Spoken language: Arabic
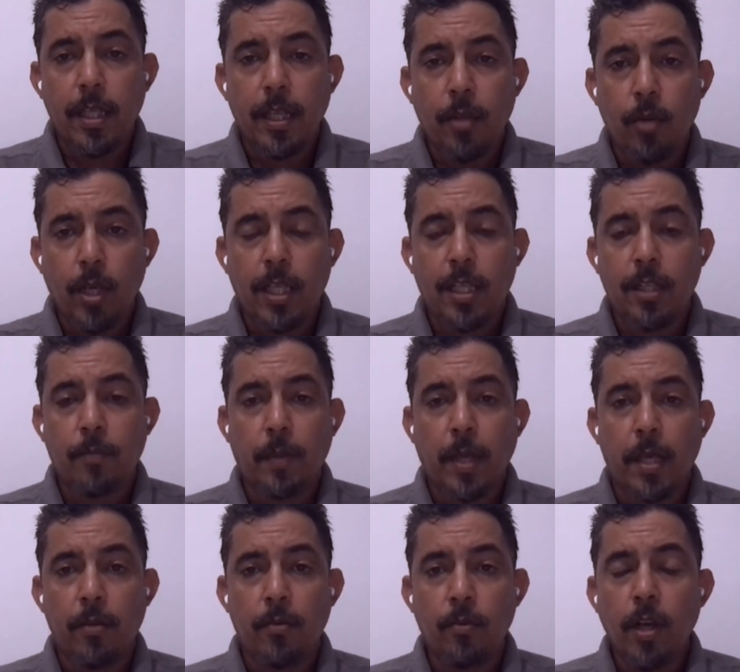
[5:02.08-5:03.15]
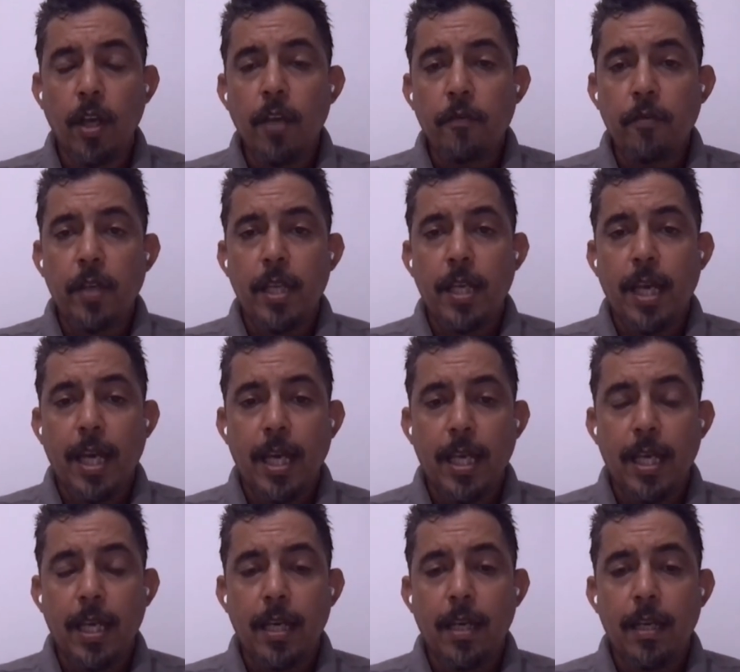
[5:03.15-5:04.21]
حين يؤكد بأنه في
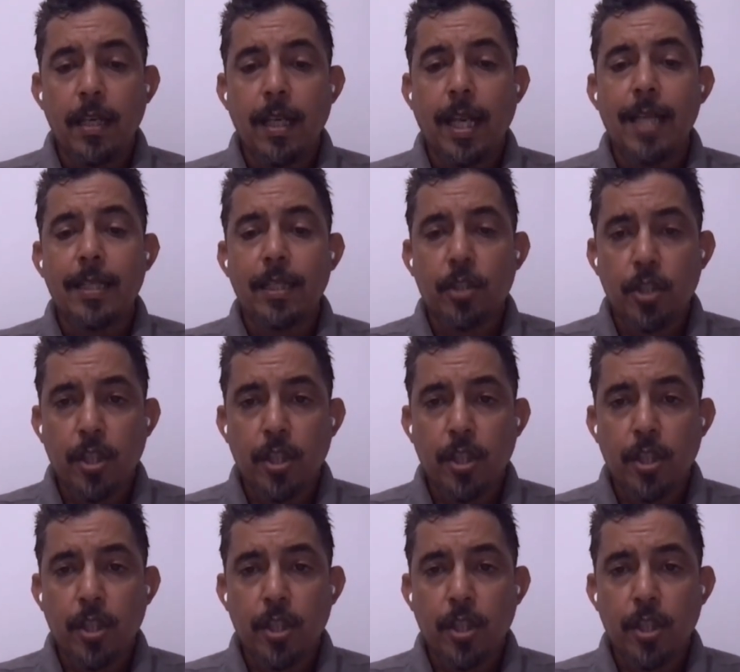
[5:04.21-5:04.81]
النهاية إرادة